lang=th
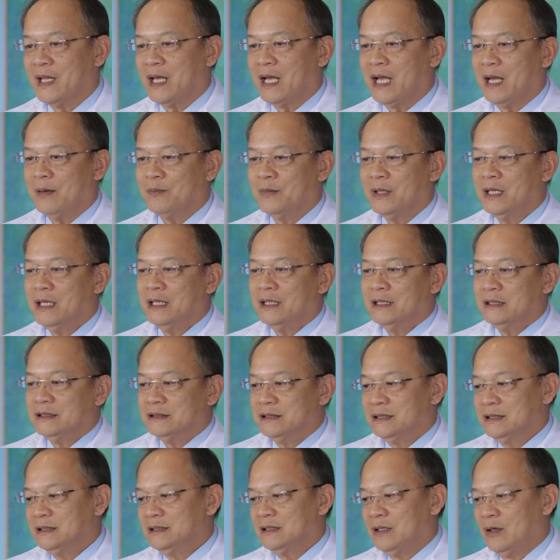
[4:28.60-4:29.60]
นะครับ
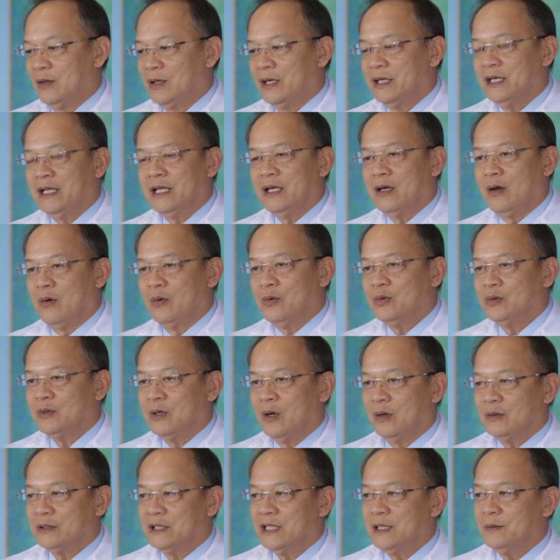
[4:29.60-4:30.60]
ซึ่งกรณีของคุ
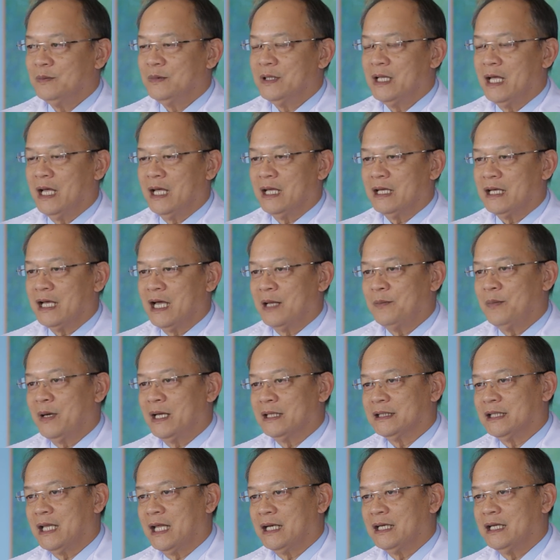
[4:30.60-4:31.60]
ณกองทิพย์เนี่ยการ
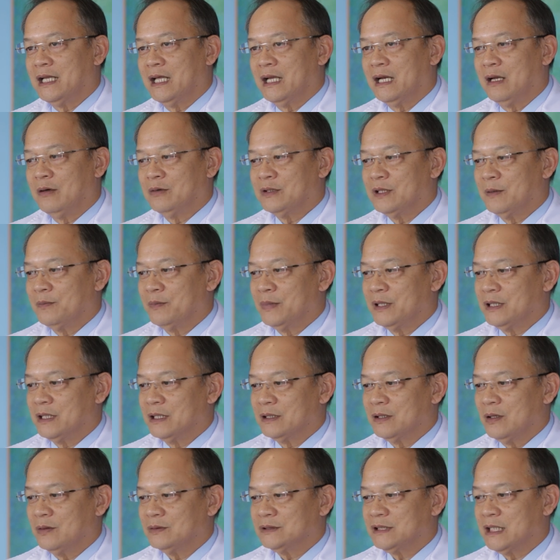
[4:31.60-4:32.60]
ผ่าตัดเนี่ยเราจำเป็น
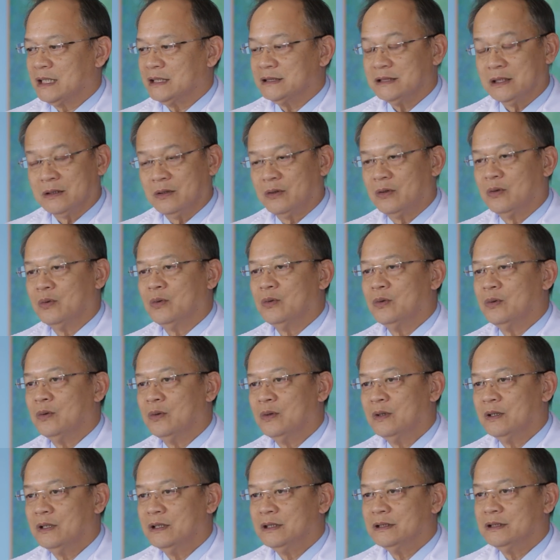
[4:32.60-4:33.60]
จะต้องใส่สกรู
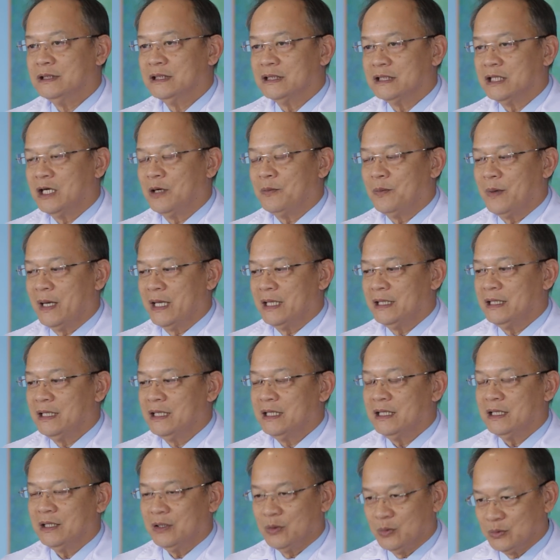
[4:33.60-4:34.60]
ยึดเข้าไป
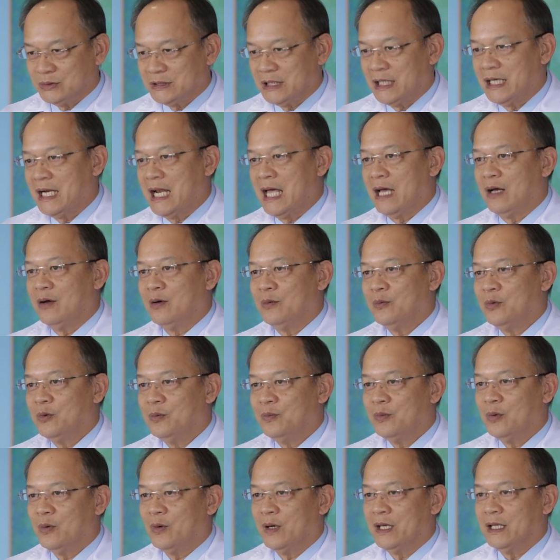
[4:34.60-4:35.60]
ที่กระดูกสันหลังของ
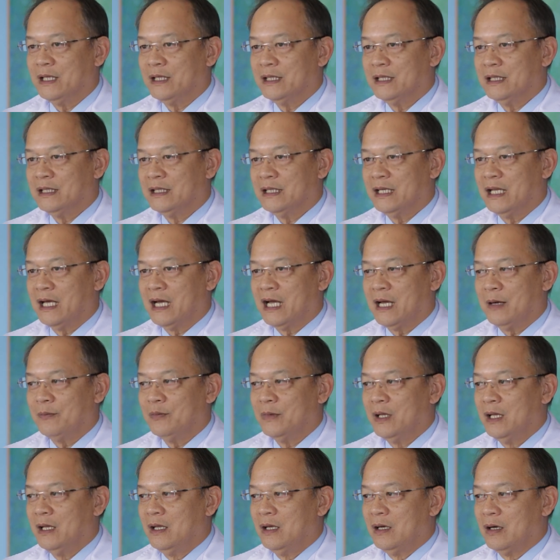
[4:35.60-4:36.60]
ผู้ป่วยนะครั
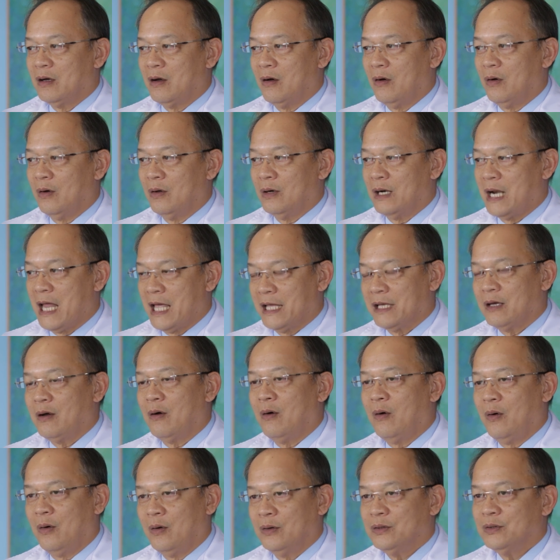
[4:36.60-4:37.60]
บก็หลาย
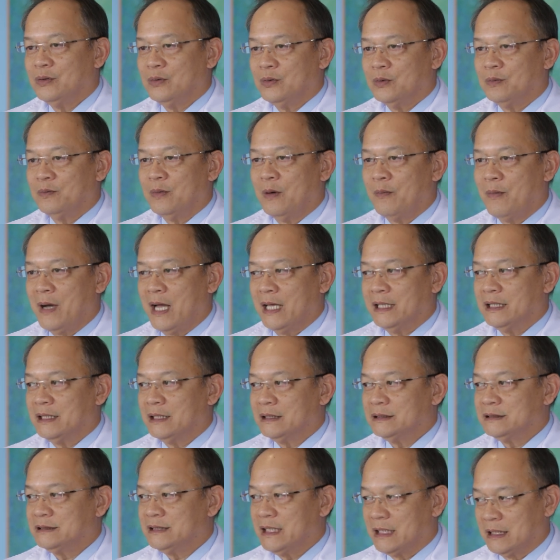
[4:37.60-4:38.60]
ข้ออยู่ประมาณ
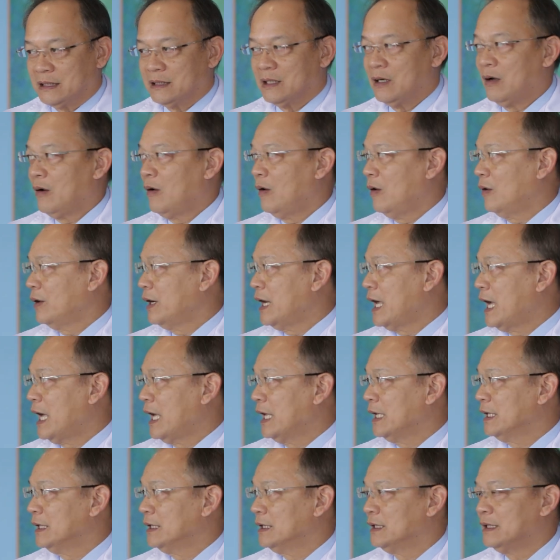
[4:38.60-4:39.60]
สัก7ข้อ
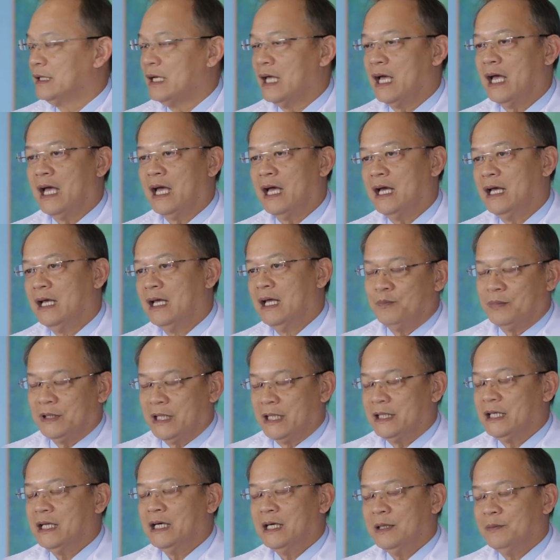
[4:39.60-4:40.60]
ได้นะฮะ
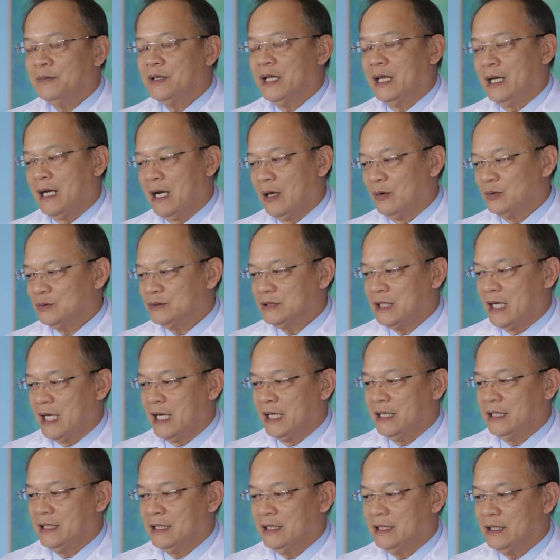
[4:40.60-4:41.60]
แต่เดิมเนี่ยเรา
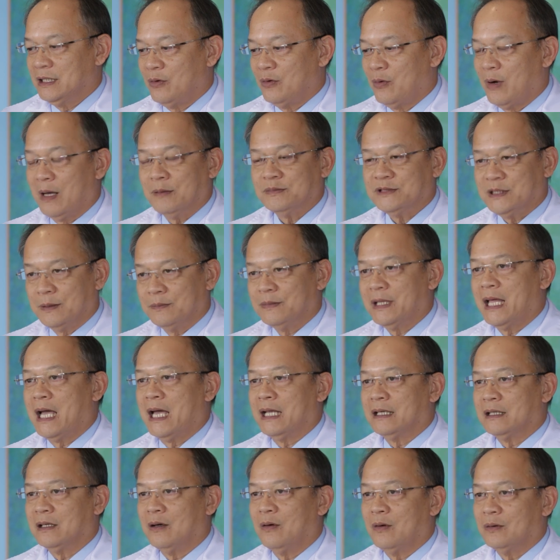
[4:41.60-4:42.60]
ใช้ความชำ
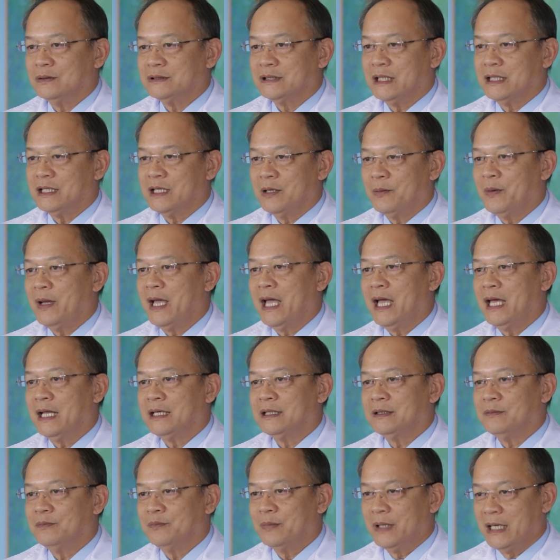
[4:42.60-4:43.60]
นาญของสัญญาแพ
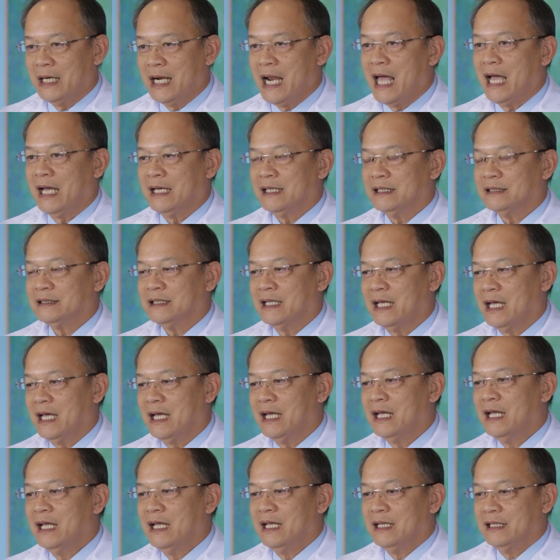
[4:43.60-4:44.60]
ทย์เป็นหลักนะ
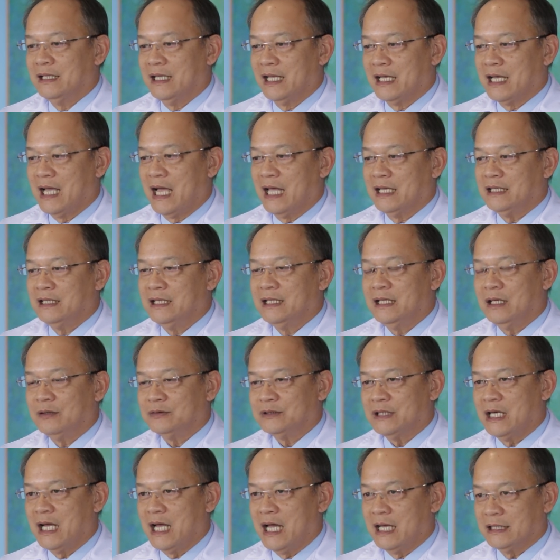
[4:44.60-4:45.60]
ฮะในการที่
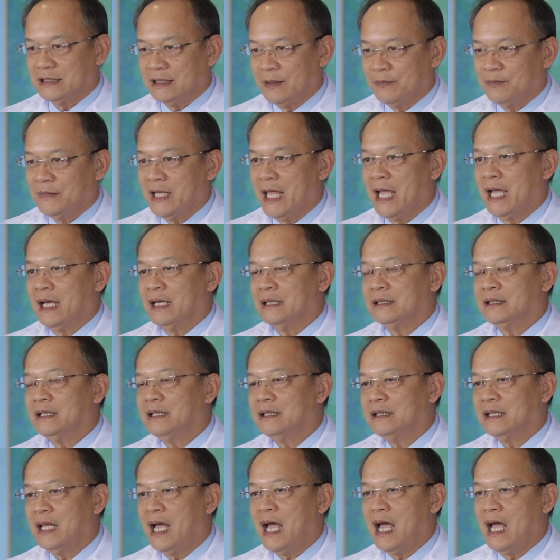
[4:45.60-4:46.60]
เราจะหาตำแหน่ง
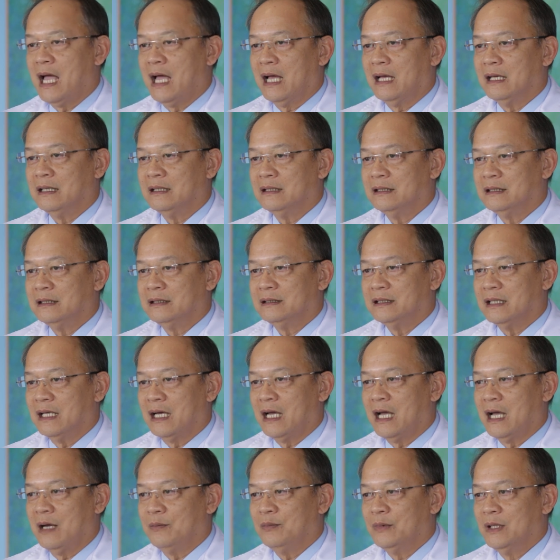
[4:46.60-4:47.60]
ทิศทาง
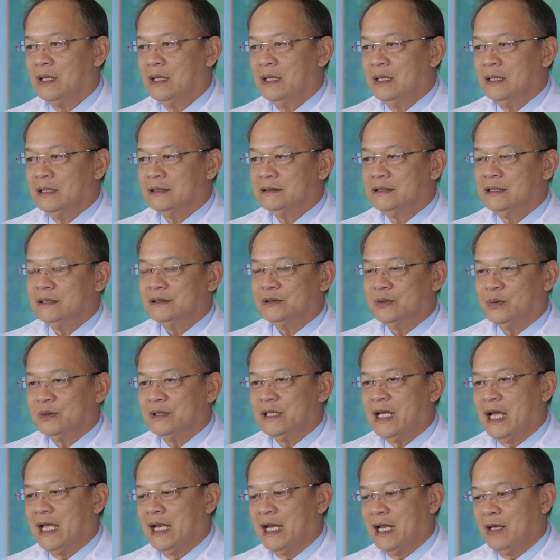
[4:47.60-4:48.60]
นะครับ ซึ่งส่
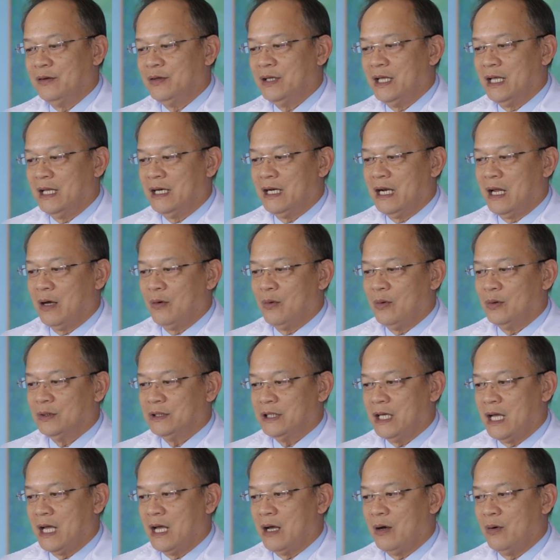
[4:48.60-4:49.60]
วนใหญ่แล้วเนี่ยเรา
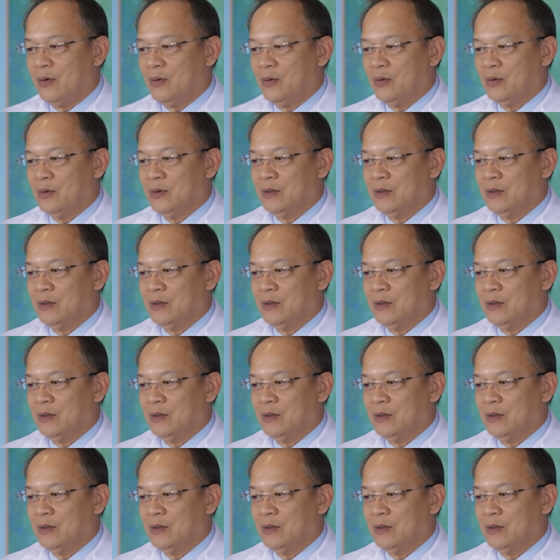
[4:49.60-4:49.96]
ก็จะเอา